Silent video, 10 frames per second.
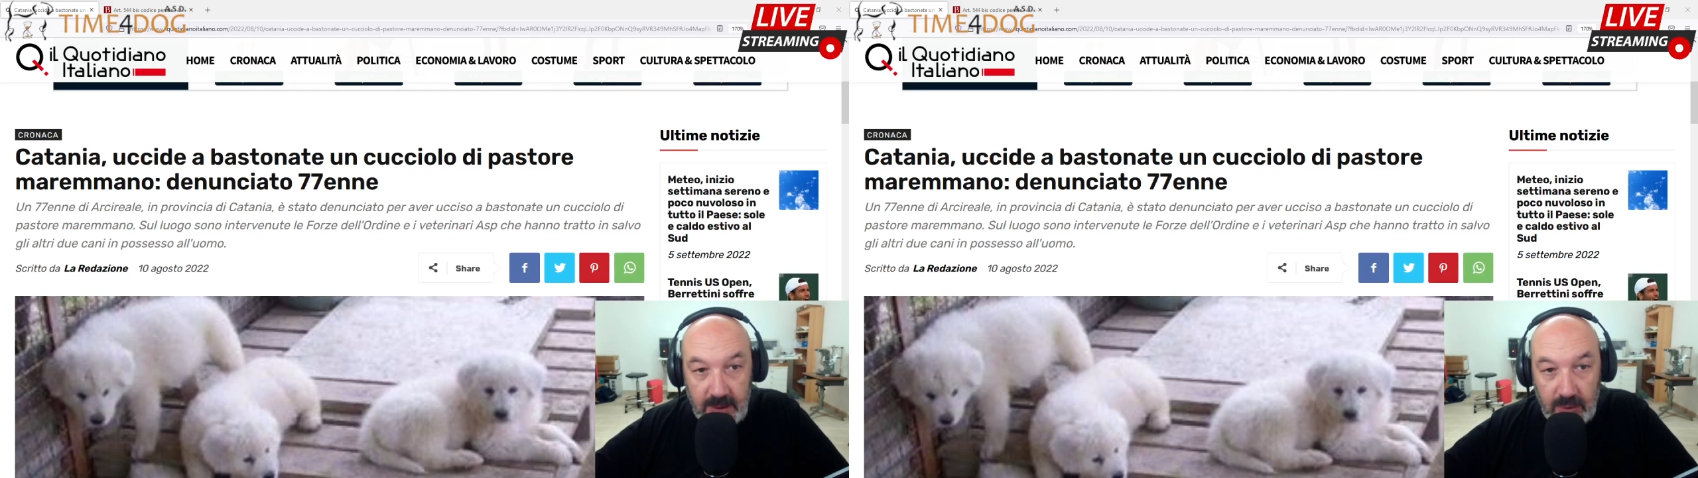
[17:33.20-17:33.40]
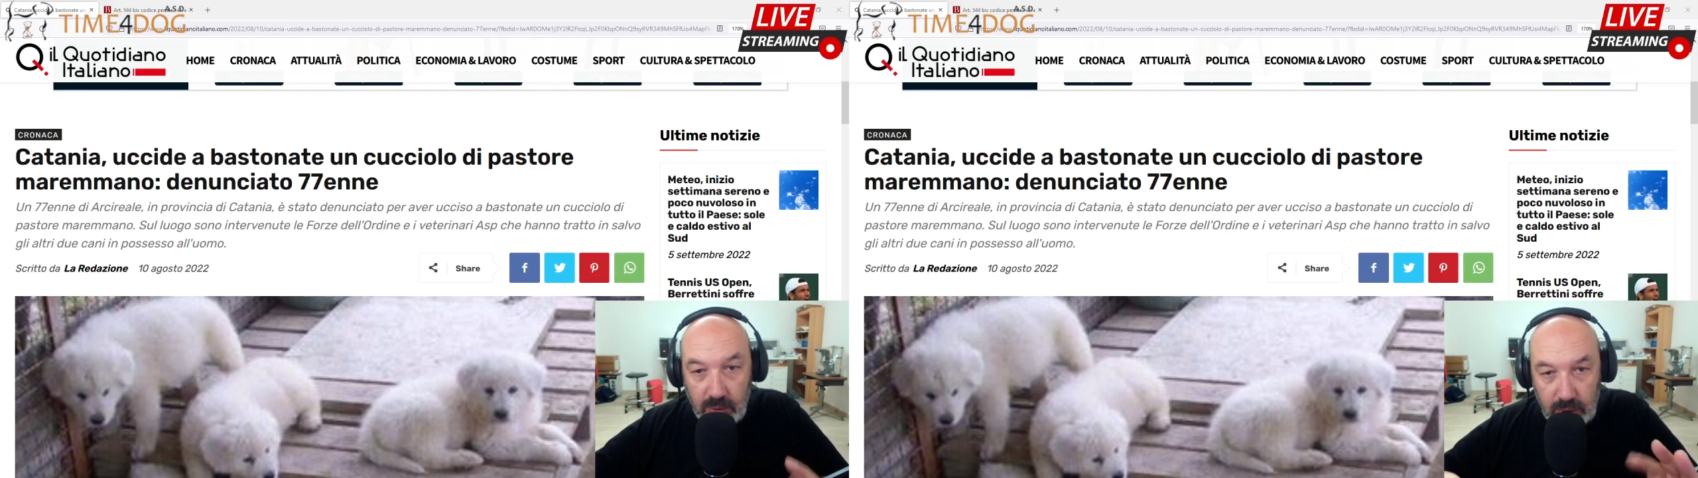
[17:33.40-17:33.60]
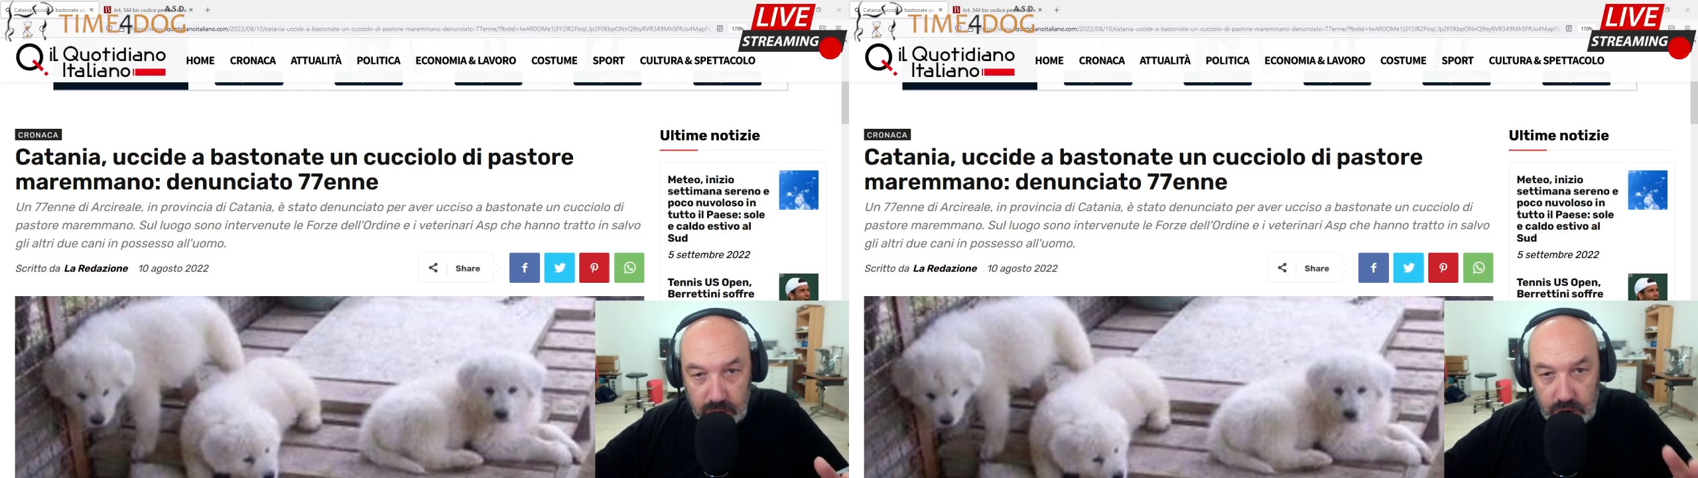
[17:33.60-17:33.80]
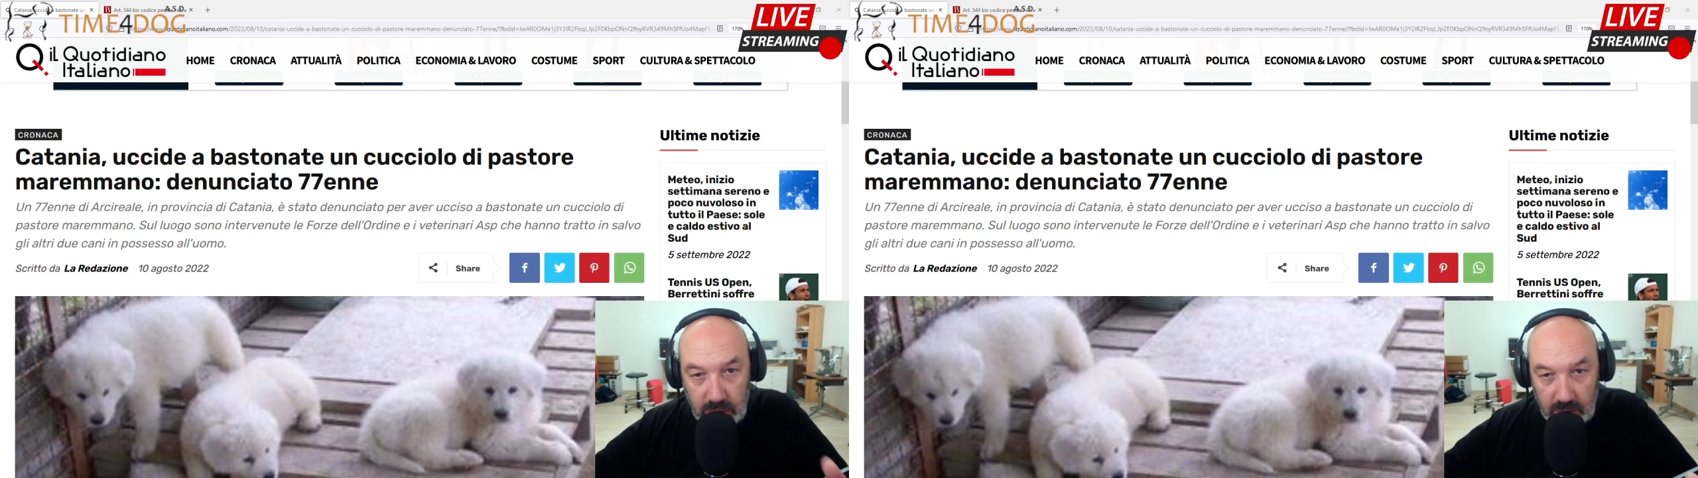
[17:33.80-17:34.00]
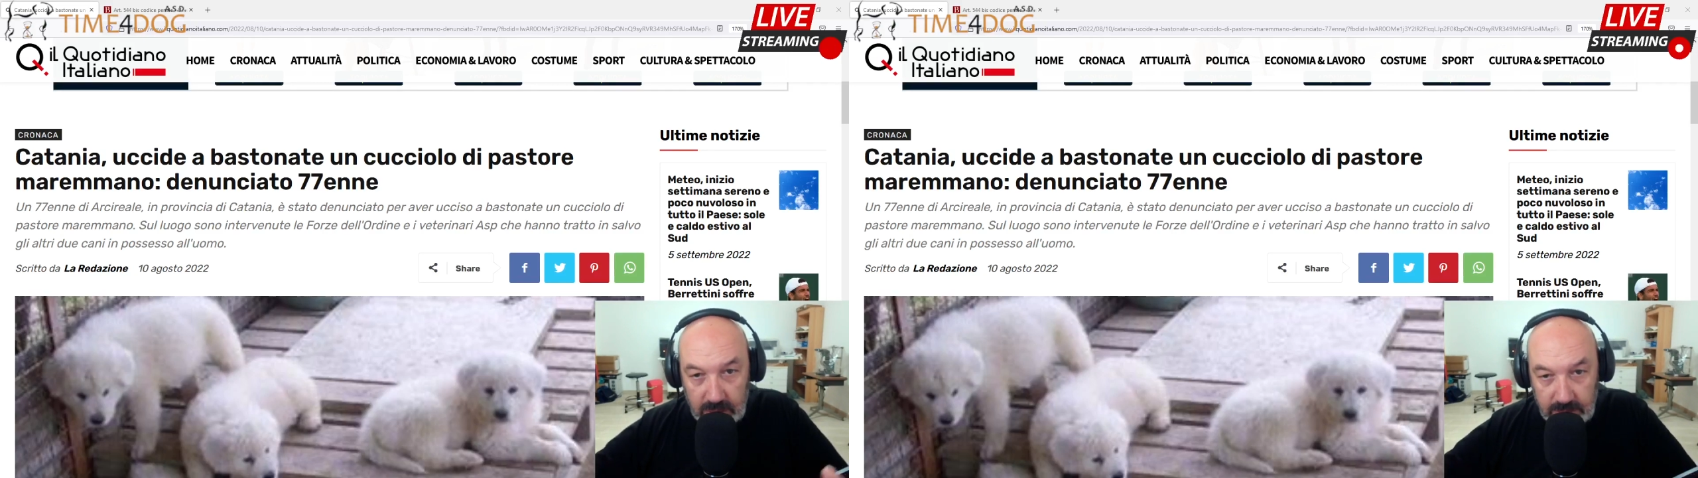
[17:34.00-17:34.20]
Un
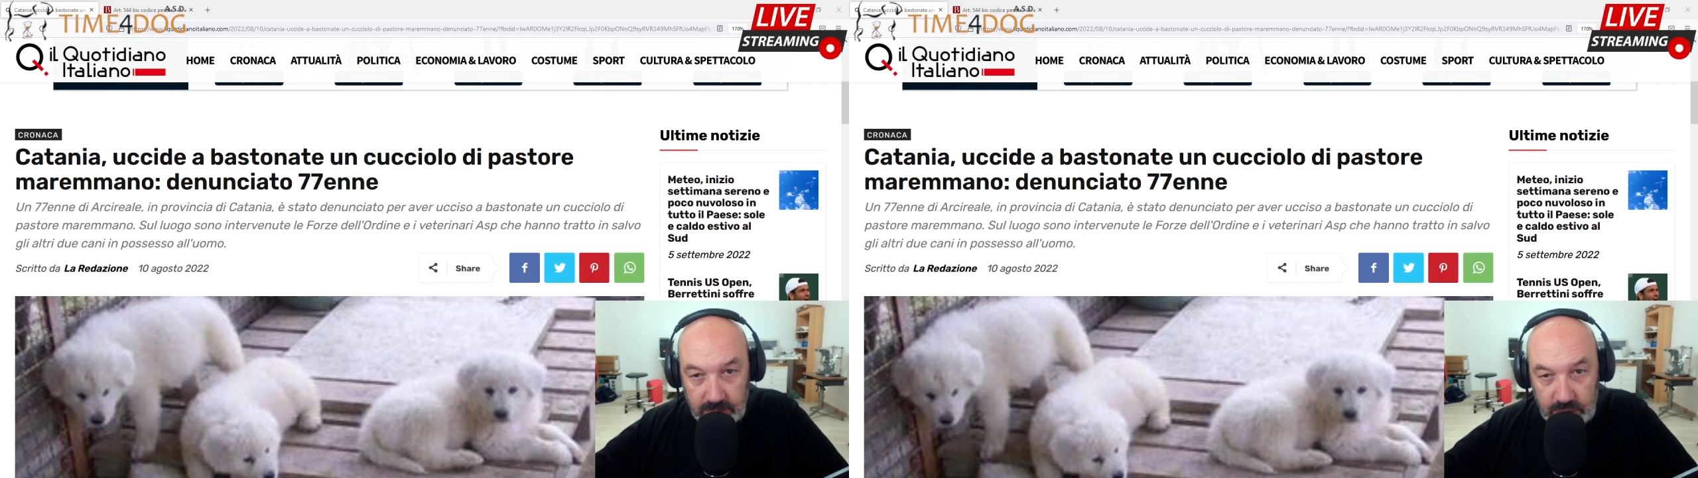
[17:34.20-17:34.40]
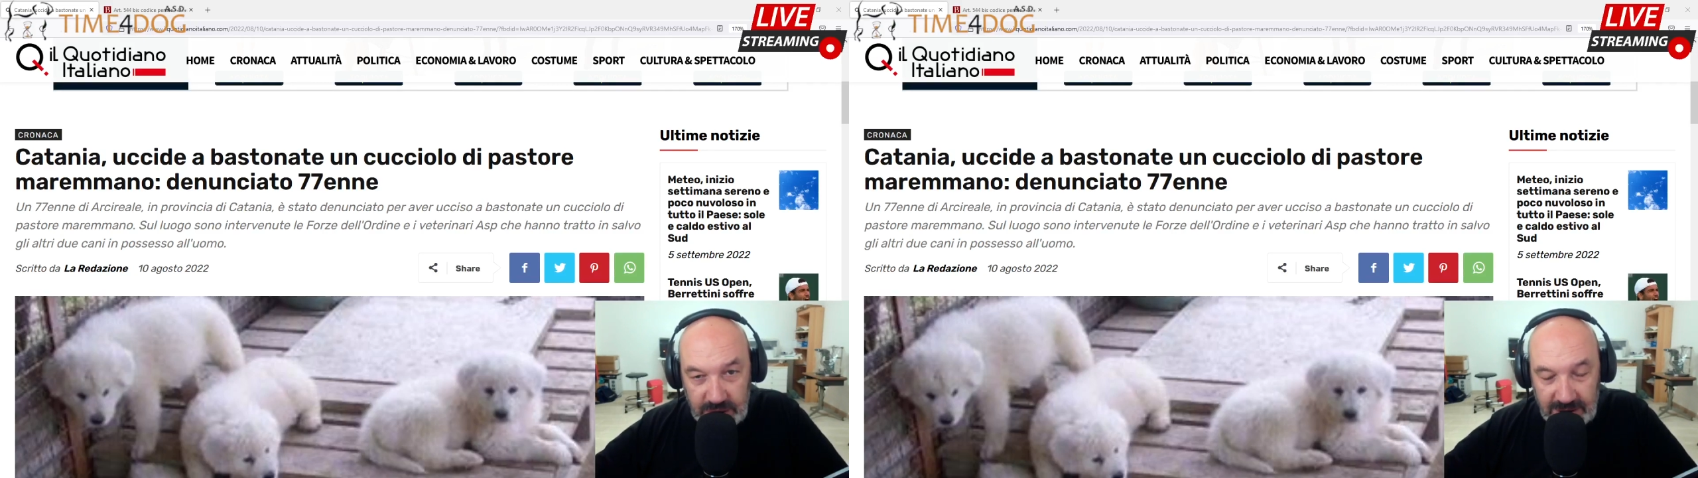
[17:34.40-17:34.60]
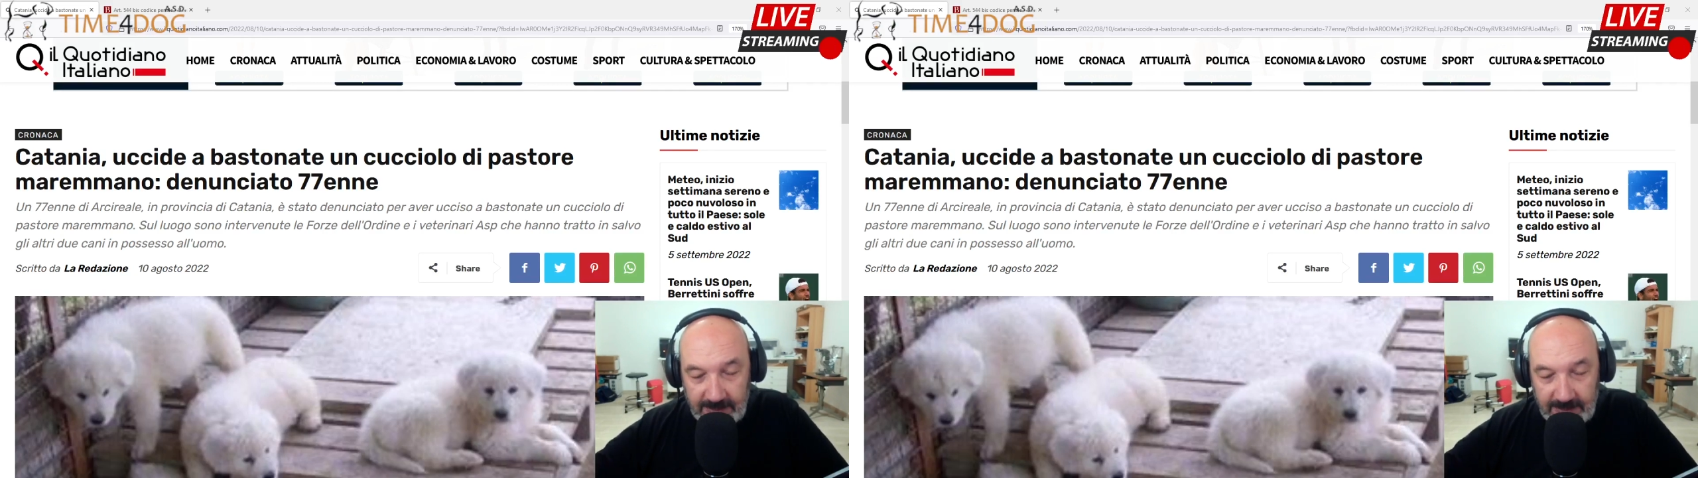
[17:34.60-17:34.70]
cucciolo, uccidere